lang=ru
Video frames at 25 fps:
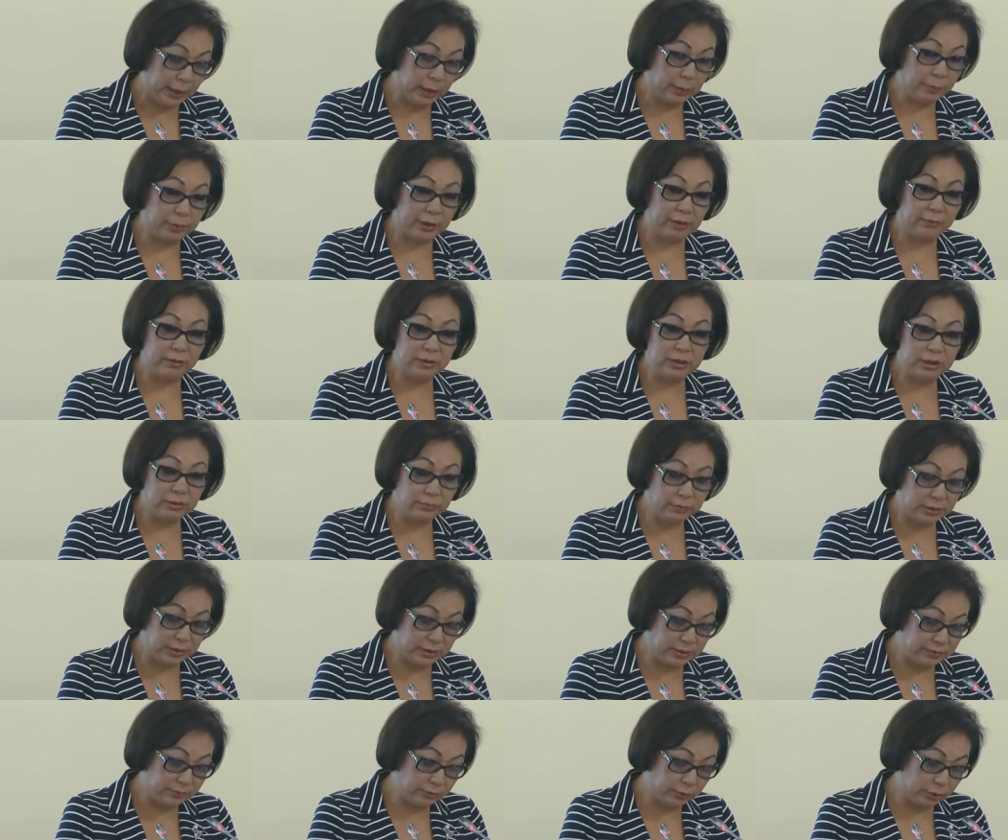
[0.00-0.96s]
Проводимые
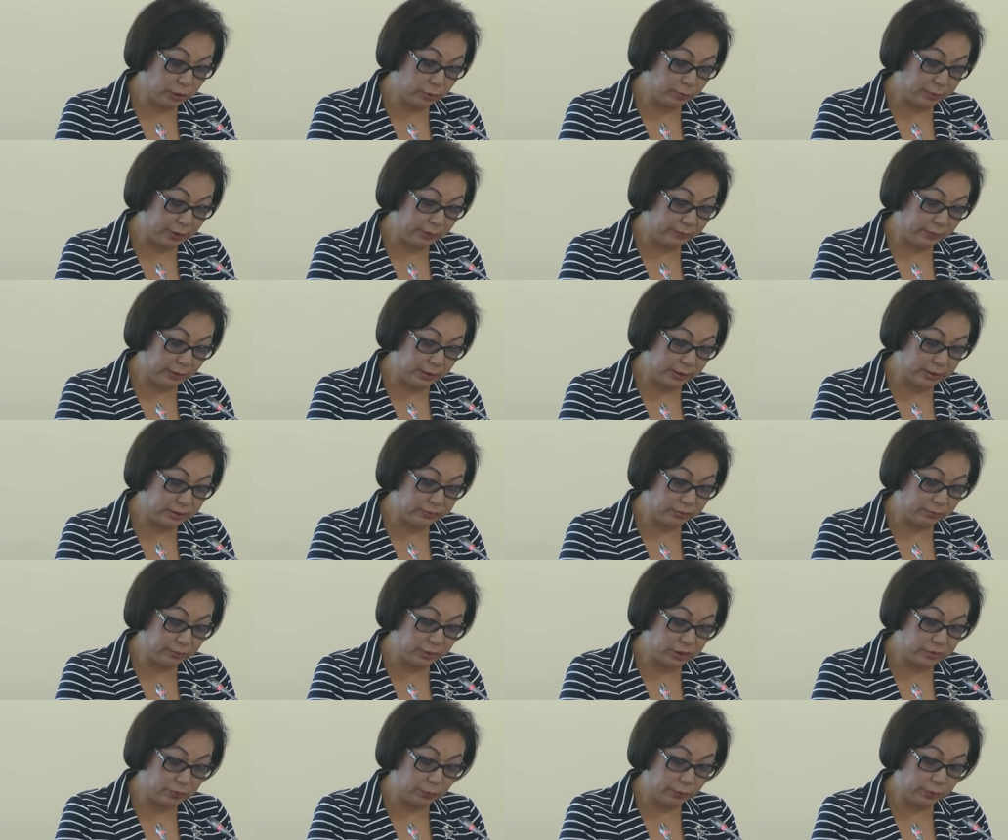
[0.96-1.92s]
сегодня правительством
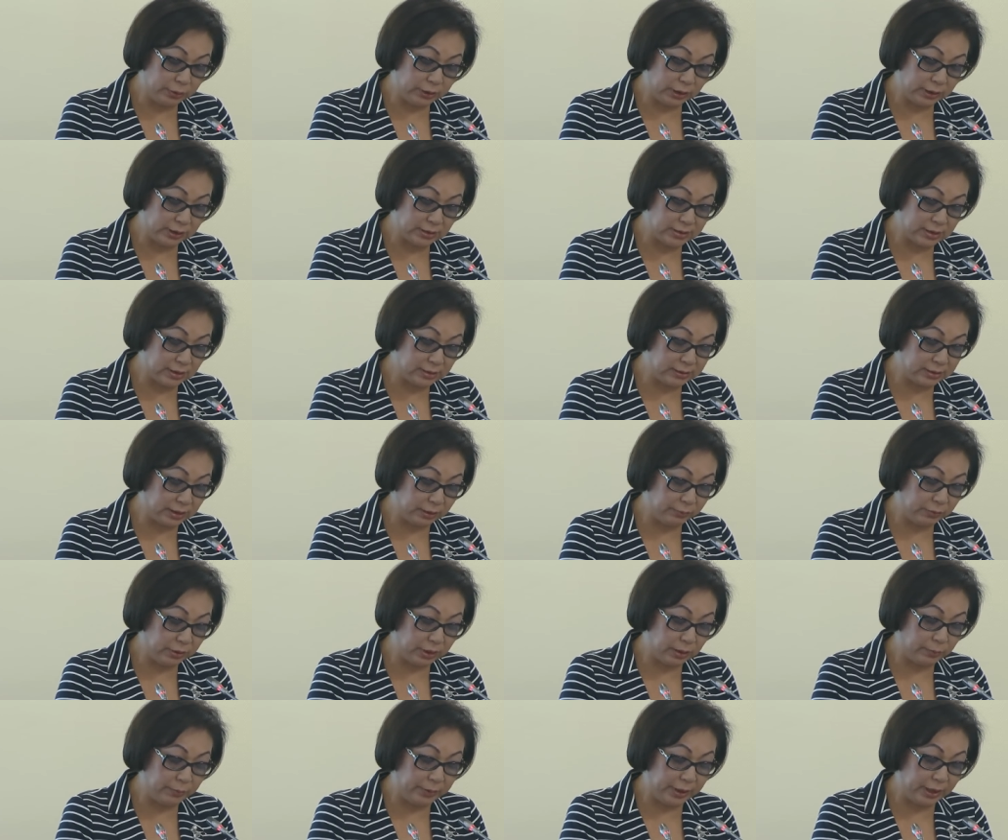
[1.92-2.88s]
Республики Казахстан
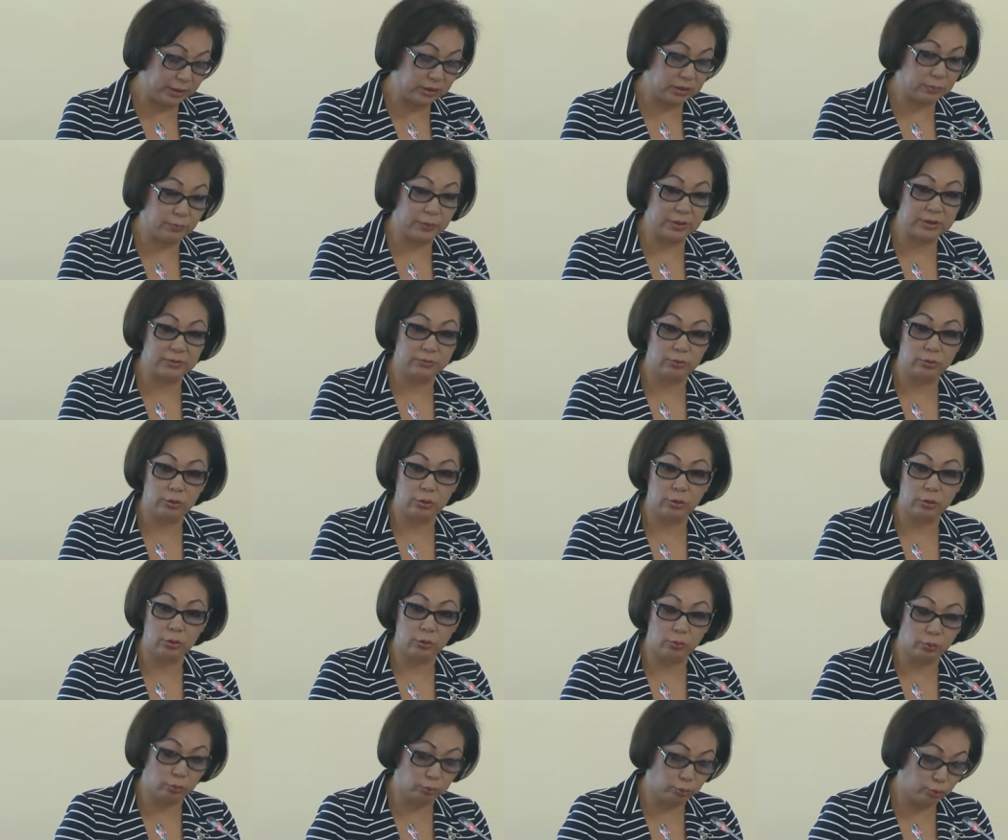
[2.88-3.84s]
мероприятия позволили
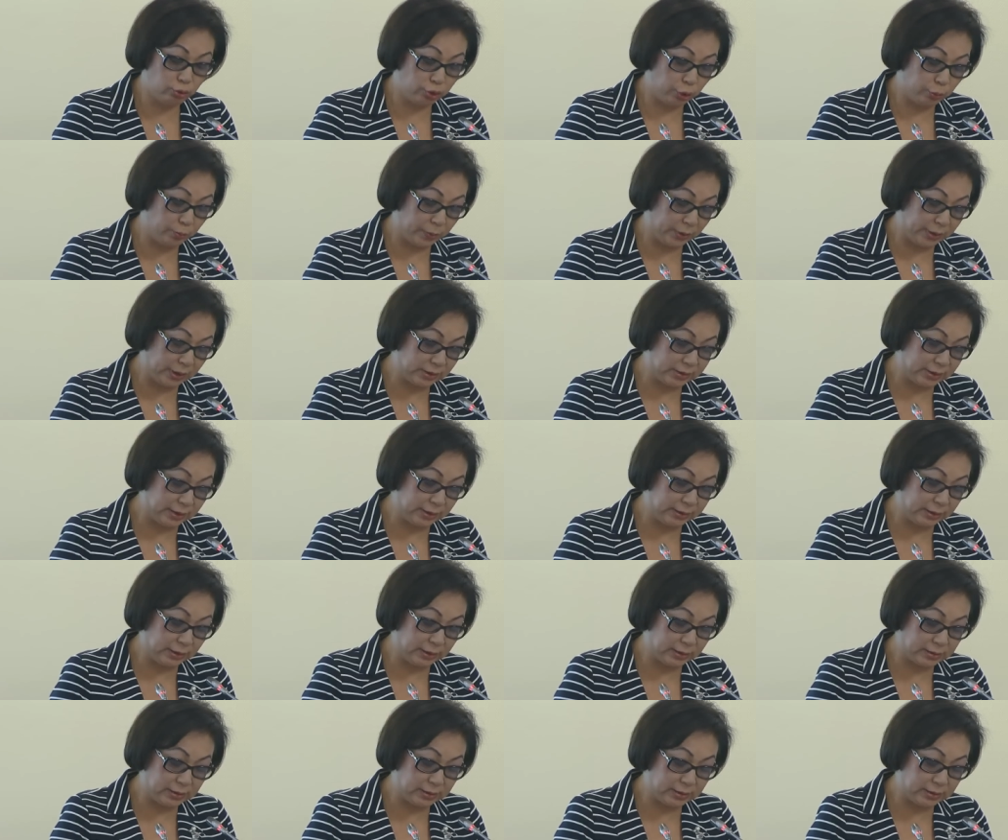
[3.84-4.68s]
улучшить показатели